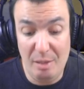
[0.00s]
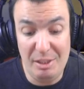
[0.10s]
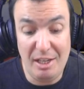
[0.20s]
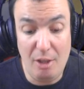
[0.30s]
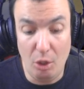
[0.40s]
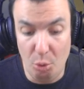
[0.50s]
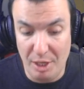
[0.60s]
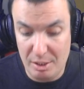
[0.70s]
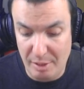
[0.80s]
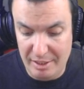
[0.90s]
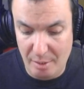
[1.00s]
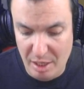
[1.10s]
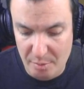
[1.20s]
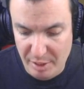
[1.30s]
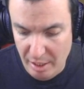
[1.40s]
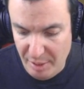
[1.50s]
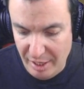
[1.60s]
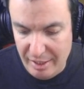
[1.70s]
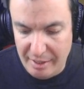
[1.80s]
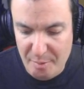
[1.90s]
y me he traído algunas, ¿vale? También, para,
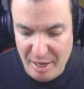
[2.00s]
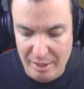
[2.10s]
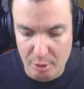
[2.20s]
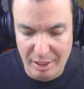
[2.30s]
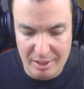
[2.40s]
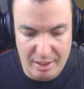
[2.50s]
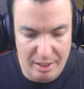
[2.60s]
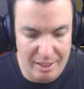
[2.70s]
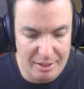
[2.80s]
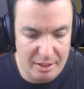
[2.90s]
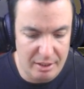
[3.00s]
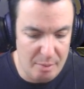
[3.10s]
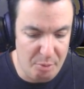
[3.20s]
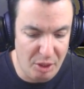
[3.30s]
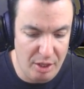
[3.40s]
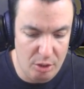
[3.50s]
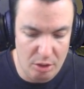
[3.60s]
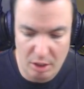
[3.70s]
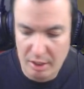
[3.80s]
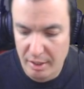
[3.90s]
para irlas reparando, ¿vale? Que está ahí el
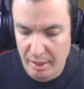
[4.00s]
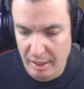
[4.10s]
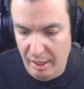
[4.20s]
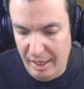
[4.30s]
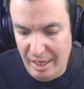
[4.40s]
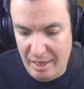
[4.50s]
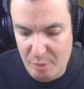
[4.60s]
33% eh, y la